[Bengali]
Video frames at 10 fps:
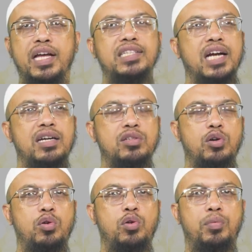এই ছাড়
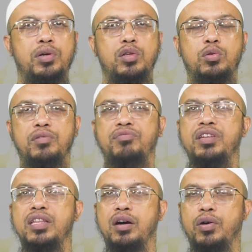দাও অমুককে তুমি
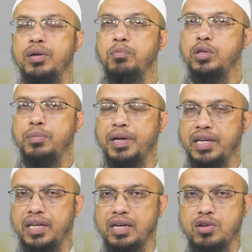ফ্রি দাও এটা বলতে পারে
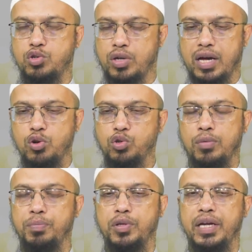কিনা কারণ কারোর
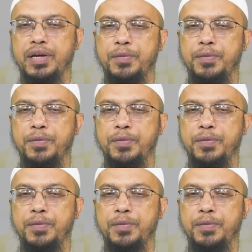সম্পদে